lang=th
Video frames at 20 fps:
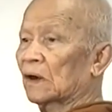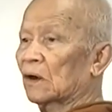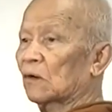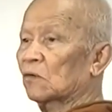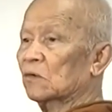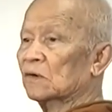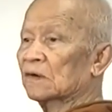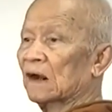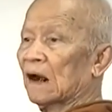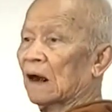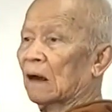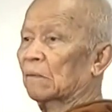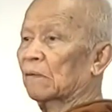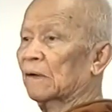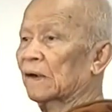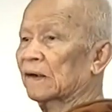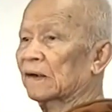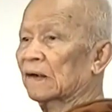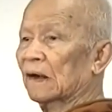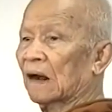ในอุตสาห์
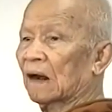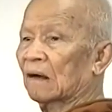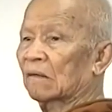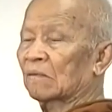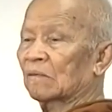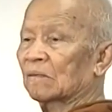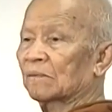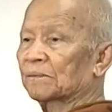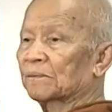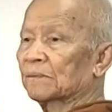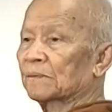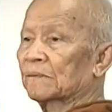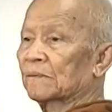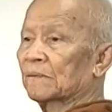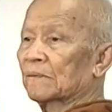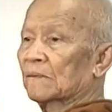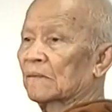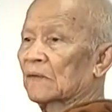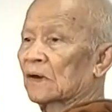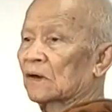พยายาม
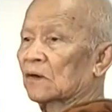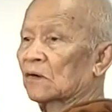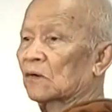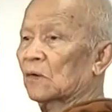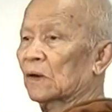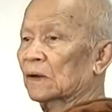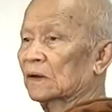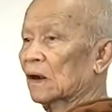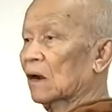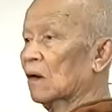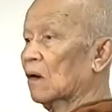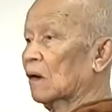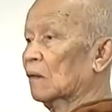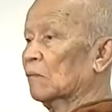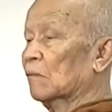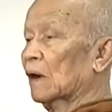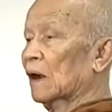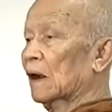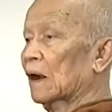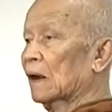ช่วยตลอ
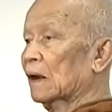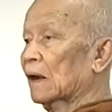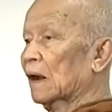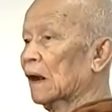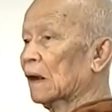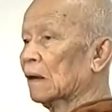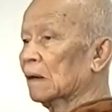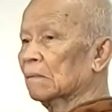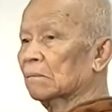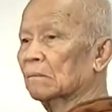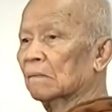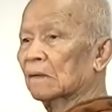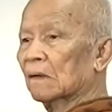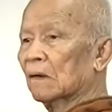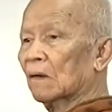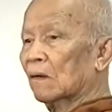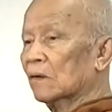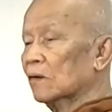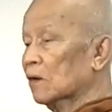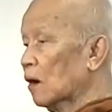ดมาหนัก
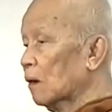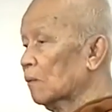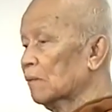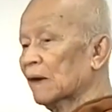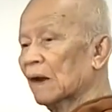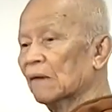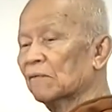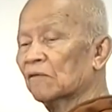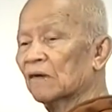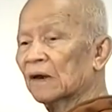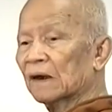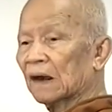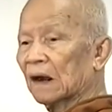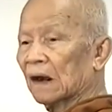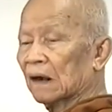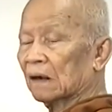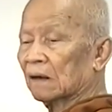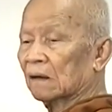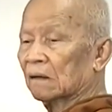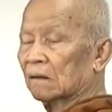ก็ยอมรับว่า
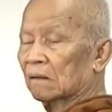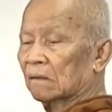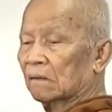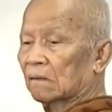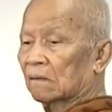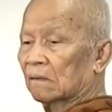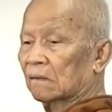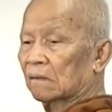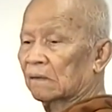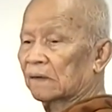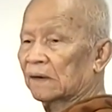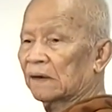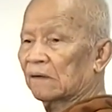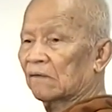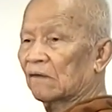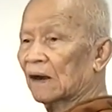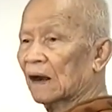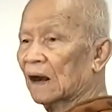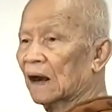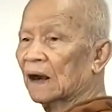หนัก
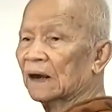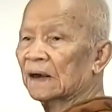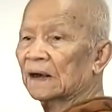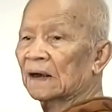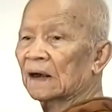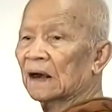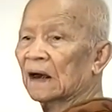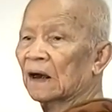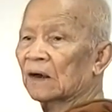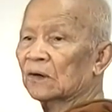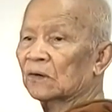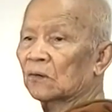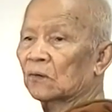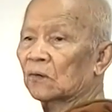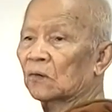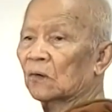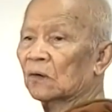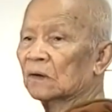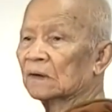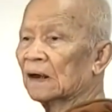นี่เวลานี้อายุ
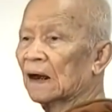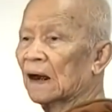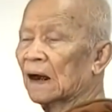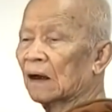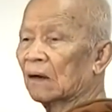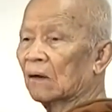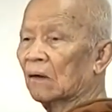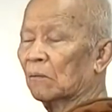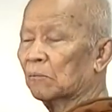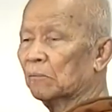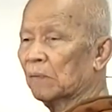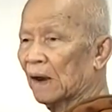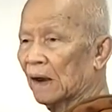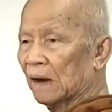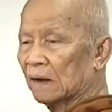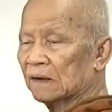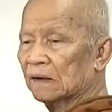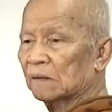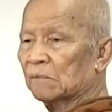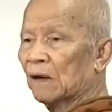หลวงตาก็แป
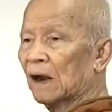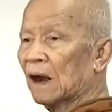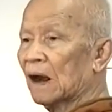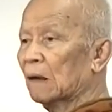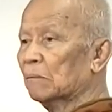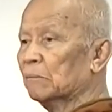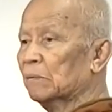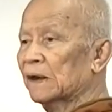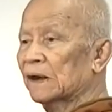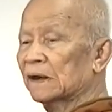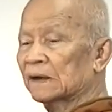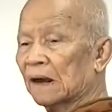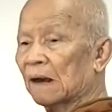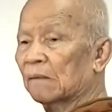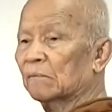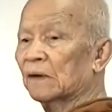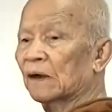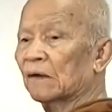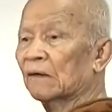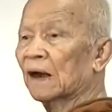ดสิบห้าปี
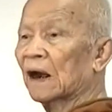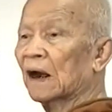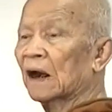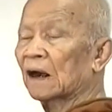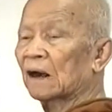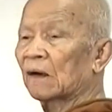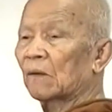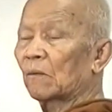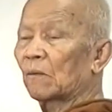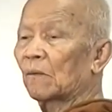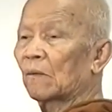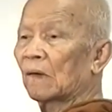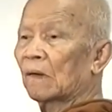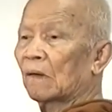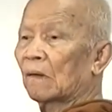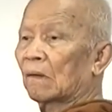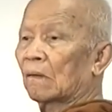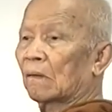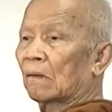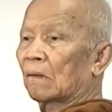เต็มแล้วนะ
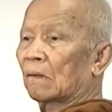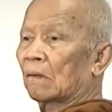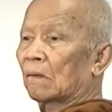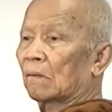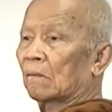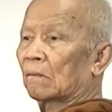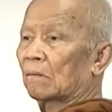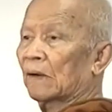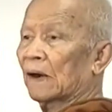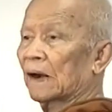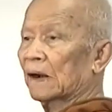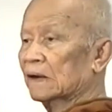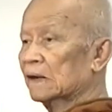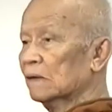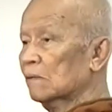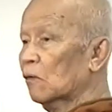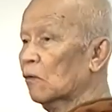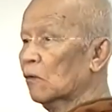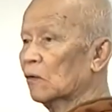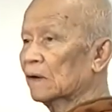แปด
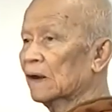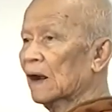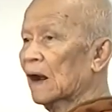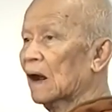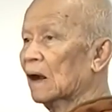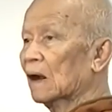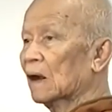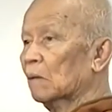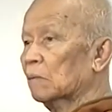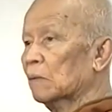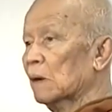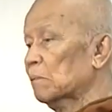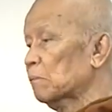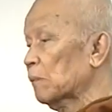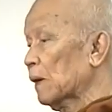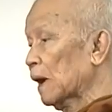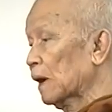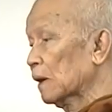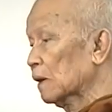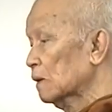สิบหกย่างเขาไป
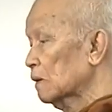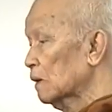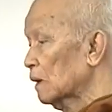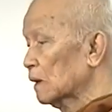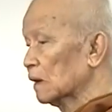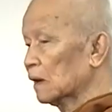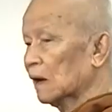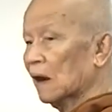แปดเดือน